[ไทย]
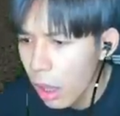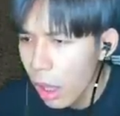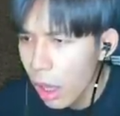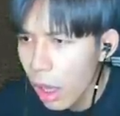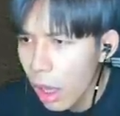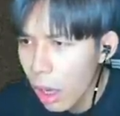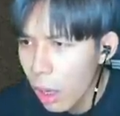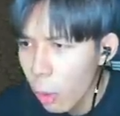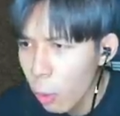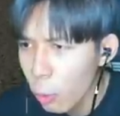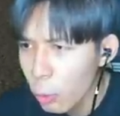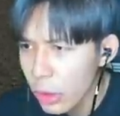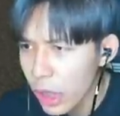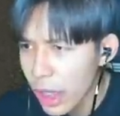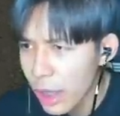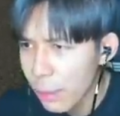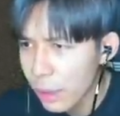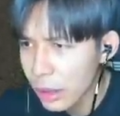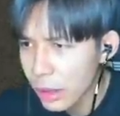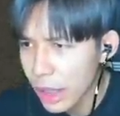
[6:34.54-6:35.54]
มือกูตี
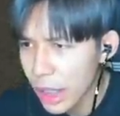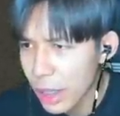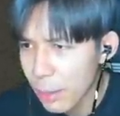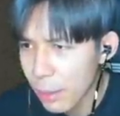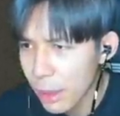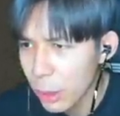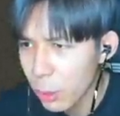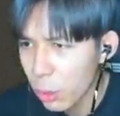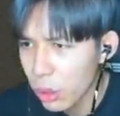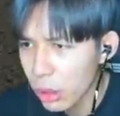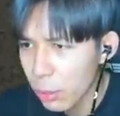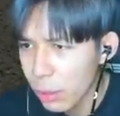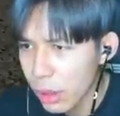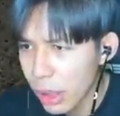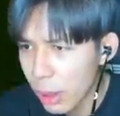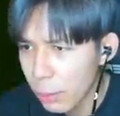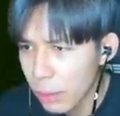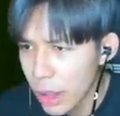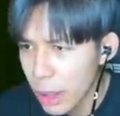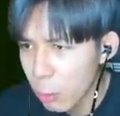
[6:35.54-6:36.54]
มันตีไม่โดนแต่มันก
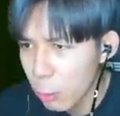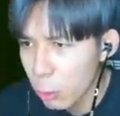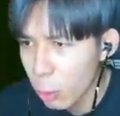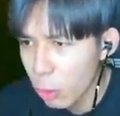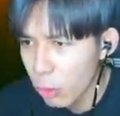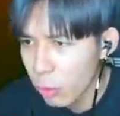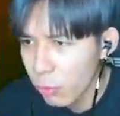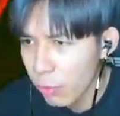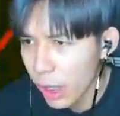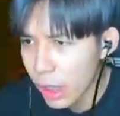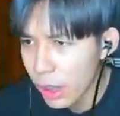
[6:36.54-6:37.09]
ลับตีกูโดนฟัก